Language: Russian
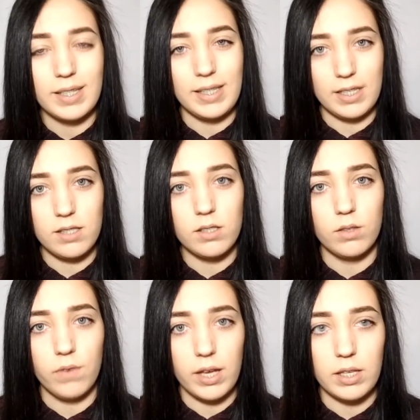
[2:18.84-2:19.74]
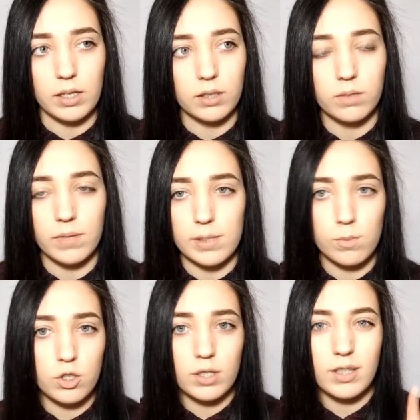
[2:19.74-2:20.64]
есть двойник,
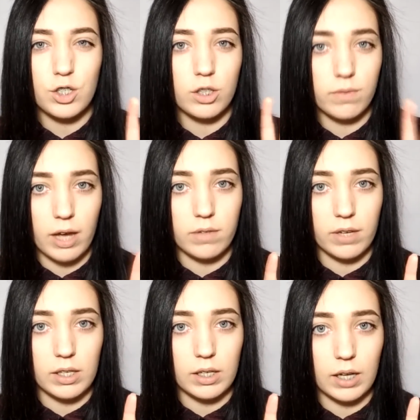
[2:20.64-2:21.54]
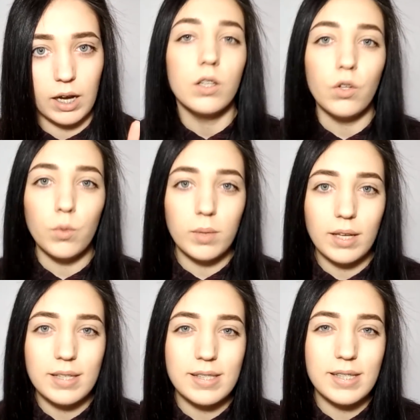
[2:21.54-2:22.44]
возможно даже два двойника, но у меня
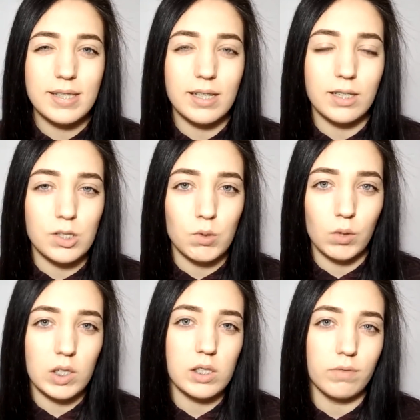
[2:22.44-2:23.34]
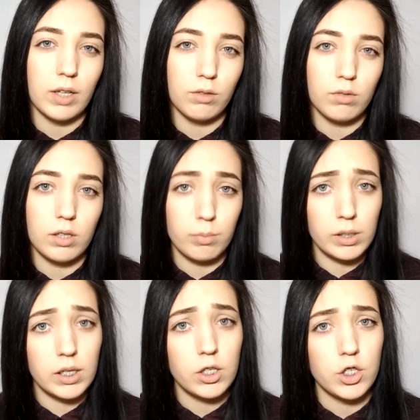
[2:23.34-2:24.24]
есть несколько ситуаций, в которых
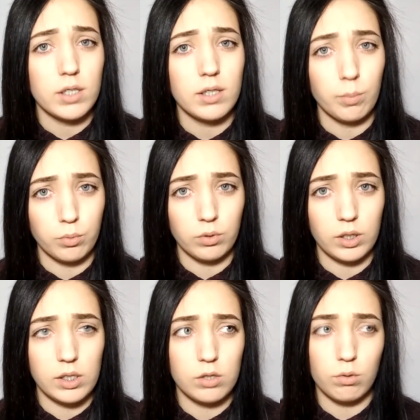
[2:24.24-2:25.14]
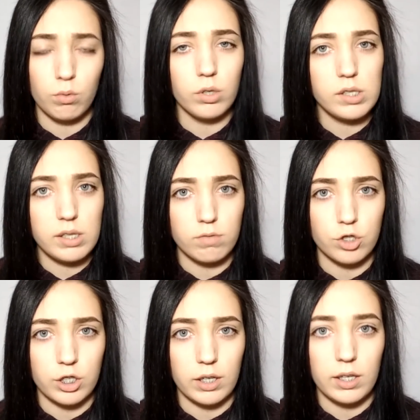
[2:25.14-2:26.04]
меня часто путали с другой
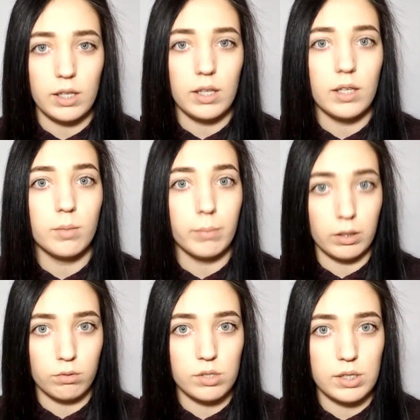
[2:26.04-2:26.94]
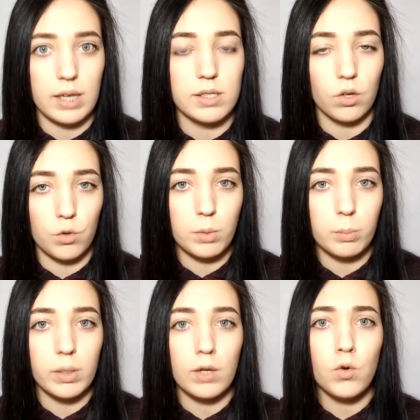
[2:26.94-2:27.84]
девушкой, и мои друзья и знакомые
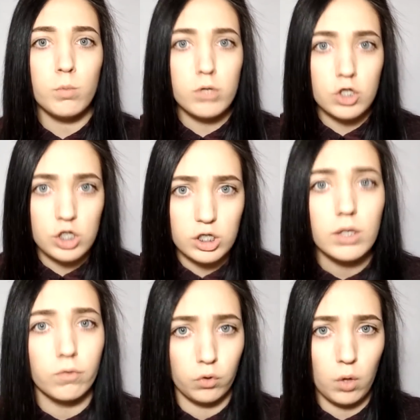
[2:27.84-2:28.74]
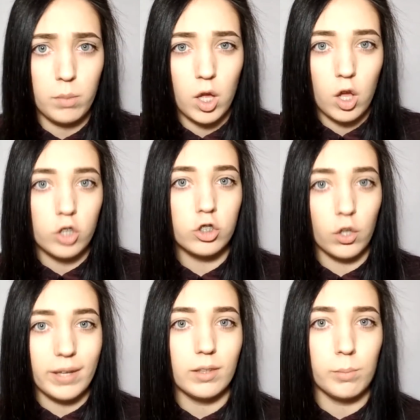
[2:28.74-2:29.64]
были убеждены в том, что
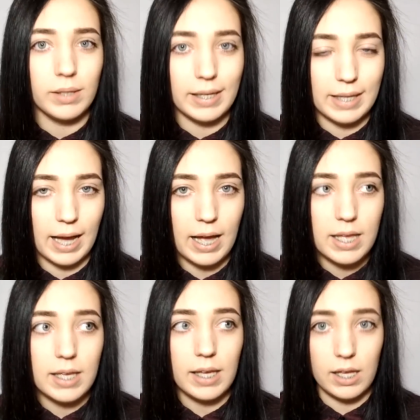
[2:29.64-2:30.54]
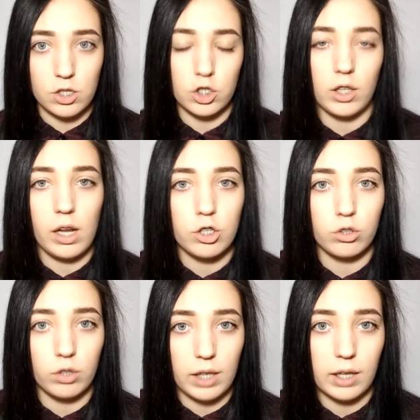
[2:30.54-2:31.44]
это была я, и они считали,
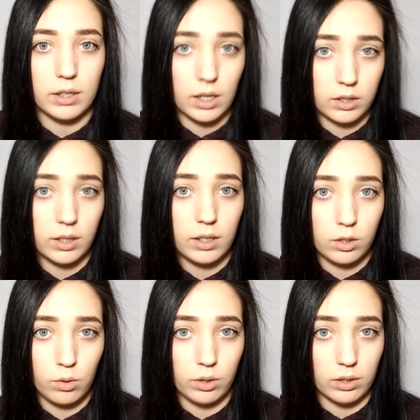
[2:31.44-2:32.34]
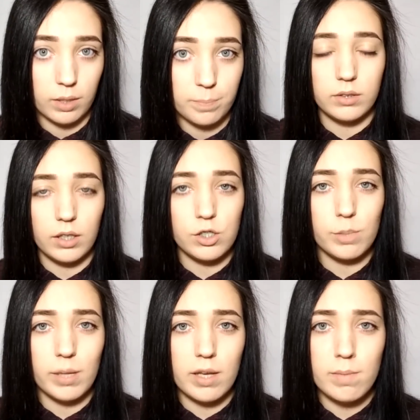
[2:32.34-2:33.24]
что я их нагло игнорила. Также
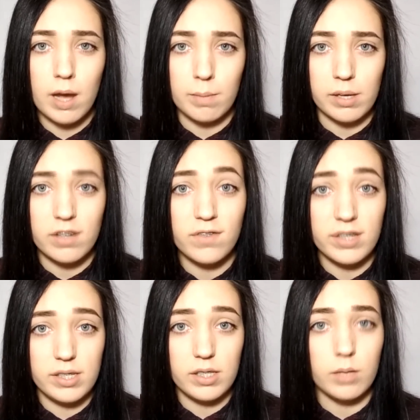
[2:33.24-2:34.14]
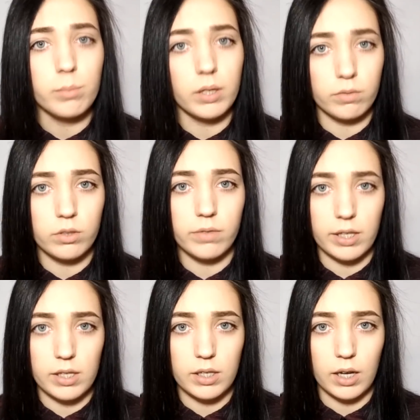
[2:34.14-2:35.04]
моя мама видела моего
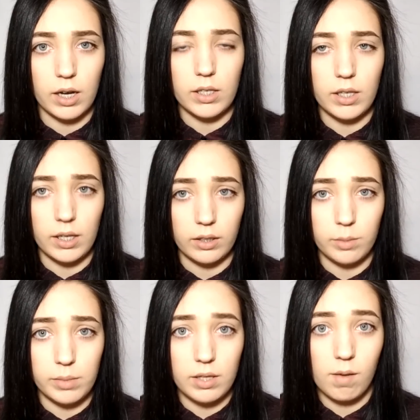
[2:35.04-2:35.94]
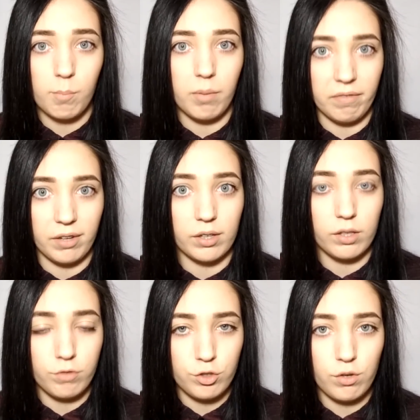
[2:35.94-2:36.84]
двойника, и это меня
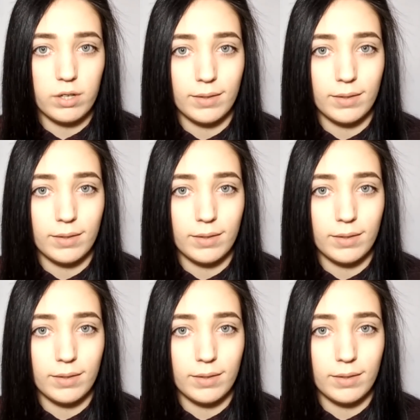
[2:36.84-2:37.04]
повергло в шок,